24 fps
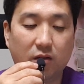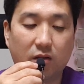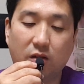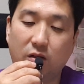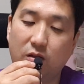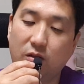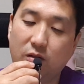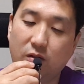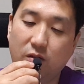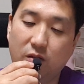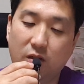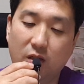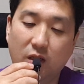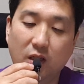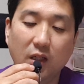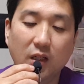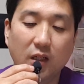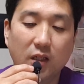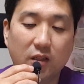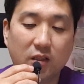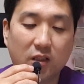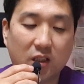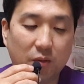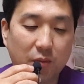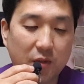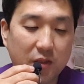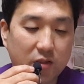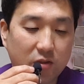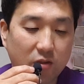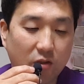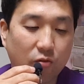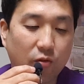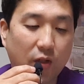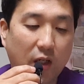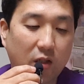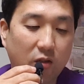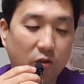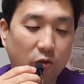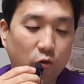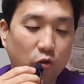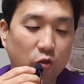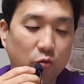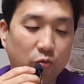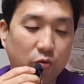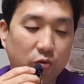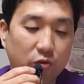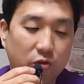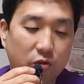허, 김일성 관련
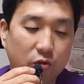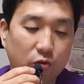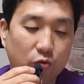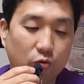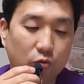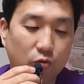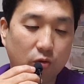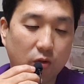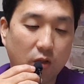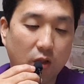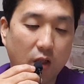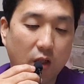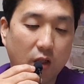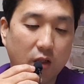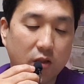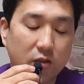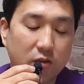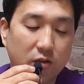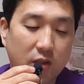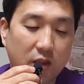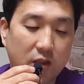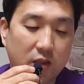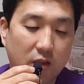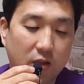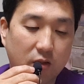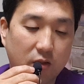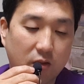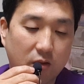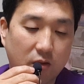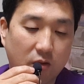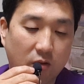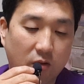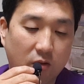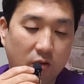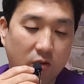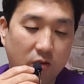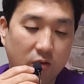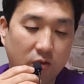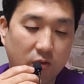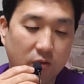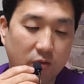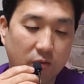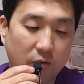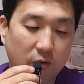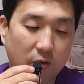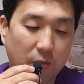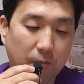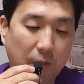유물들을 제,
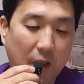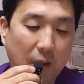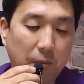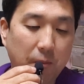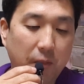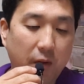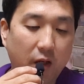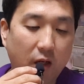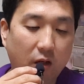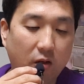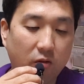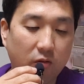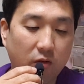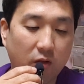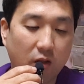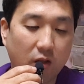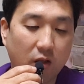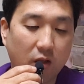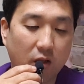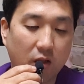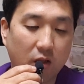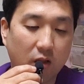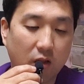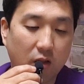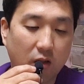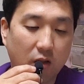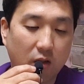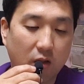어, 판매하거나